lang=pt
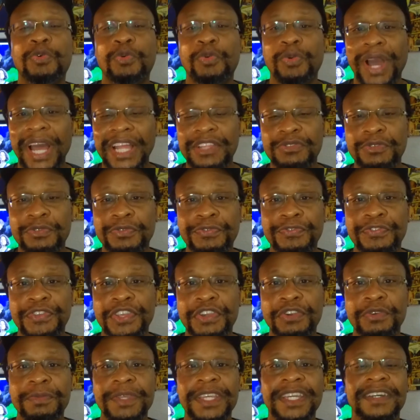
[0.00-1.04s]
quarto
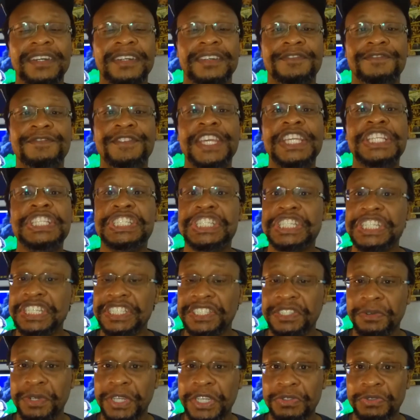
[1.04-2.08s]
filme, Vin
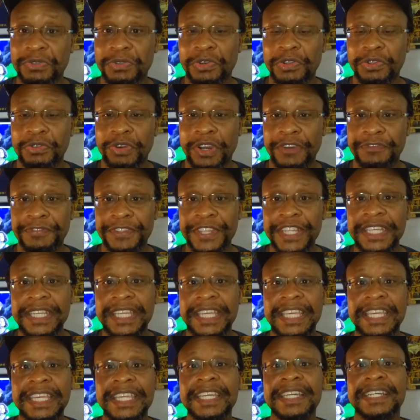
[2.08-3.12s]
Diesel retornou à
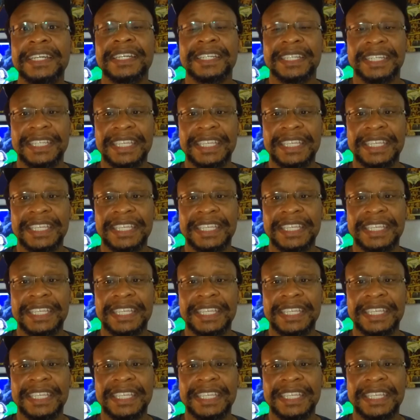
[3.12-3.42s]
franquia